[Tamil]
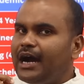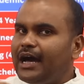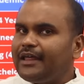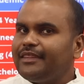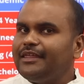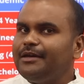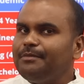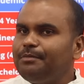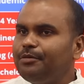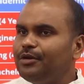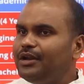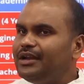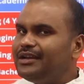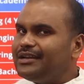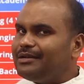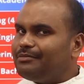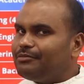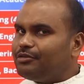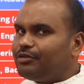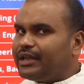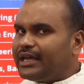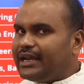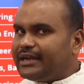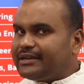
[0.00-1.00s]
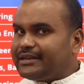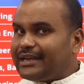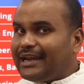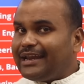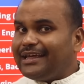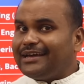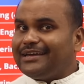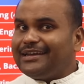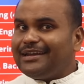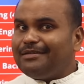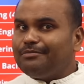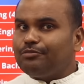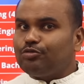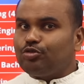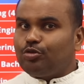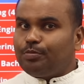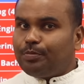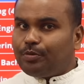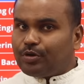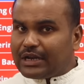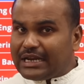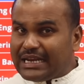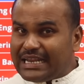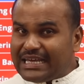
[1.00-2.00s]
அதே போல் நம்மளுடைய டெலகிராம்
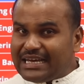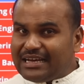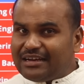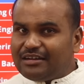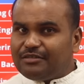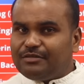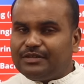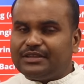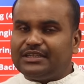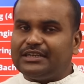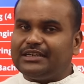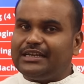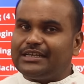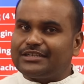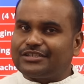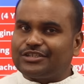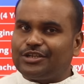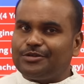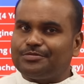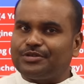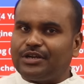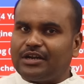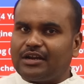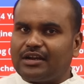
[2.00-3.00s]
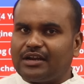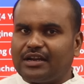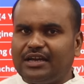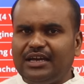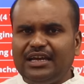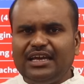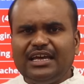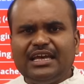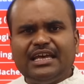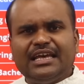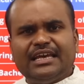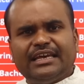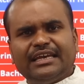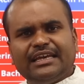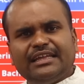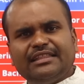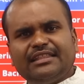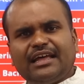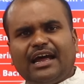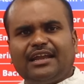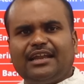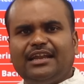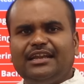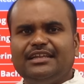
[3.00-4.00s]
குரூப்போட லிங்க் வந்து டெஸ்கிரிப்ஷன் இருக்குது
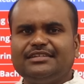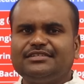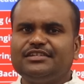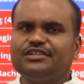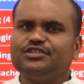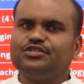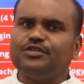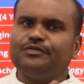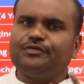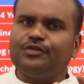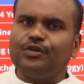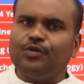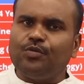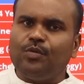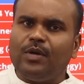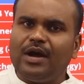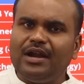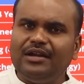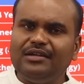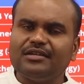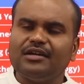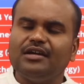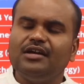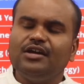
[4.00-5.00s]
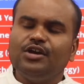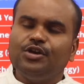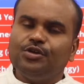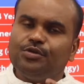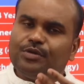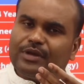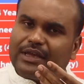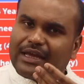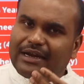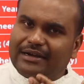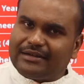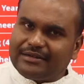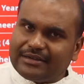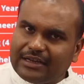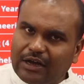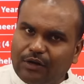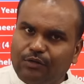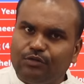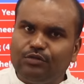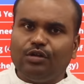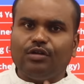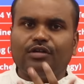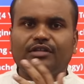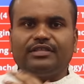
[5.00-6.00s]
இந்த அனாலிசிஸ் இஃப் யூ வாண்ட் யூ கேன்
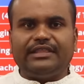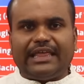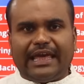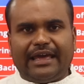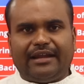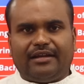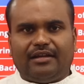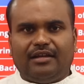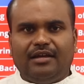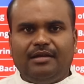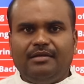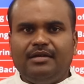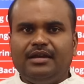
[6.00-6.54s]
டவுன்லோட் தேர்